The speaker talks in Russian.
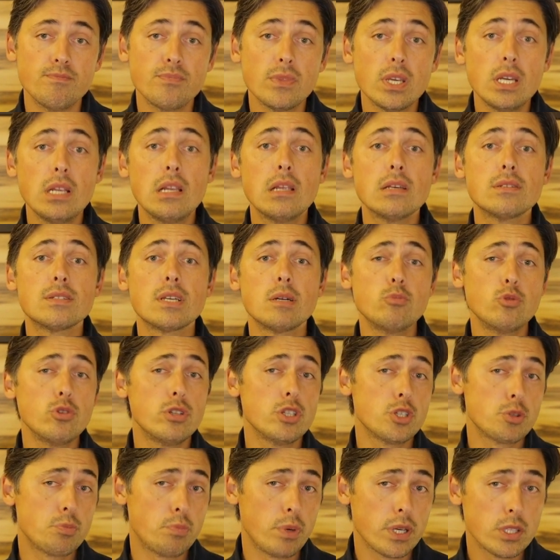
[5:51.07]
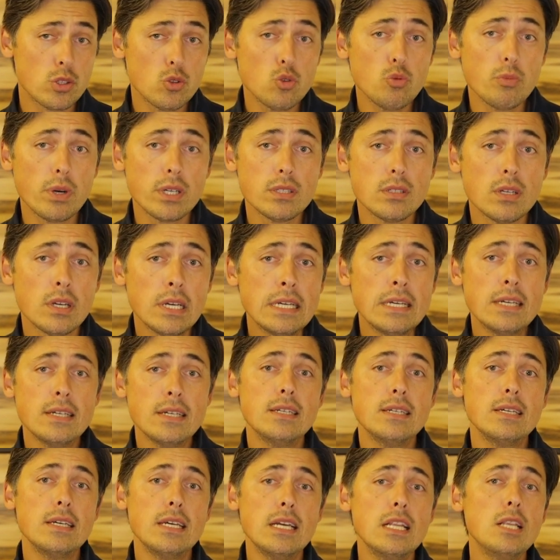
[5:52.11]
Или забудешь подумать,
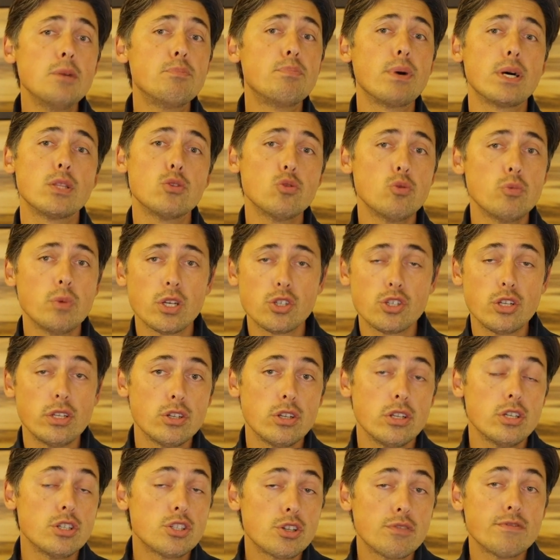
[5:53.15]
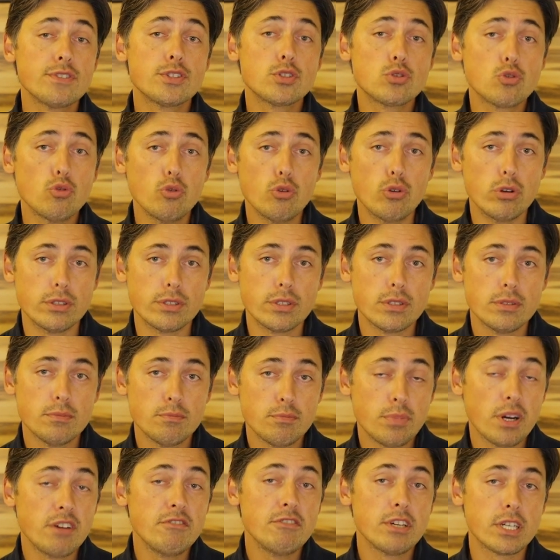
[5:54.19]
или подумаешь лишь вскользь,
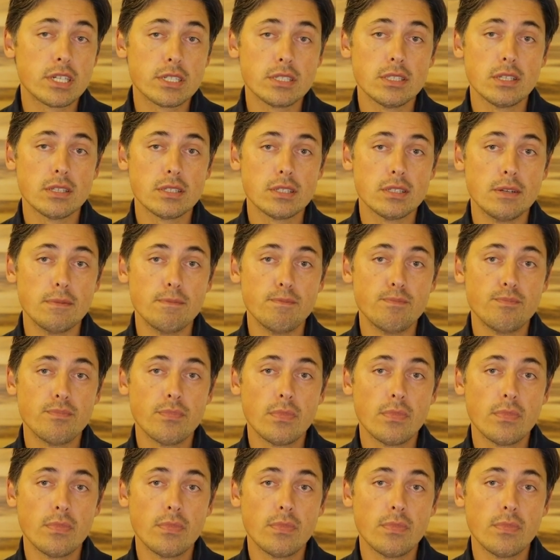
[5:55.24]
поверхностно.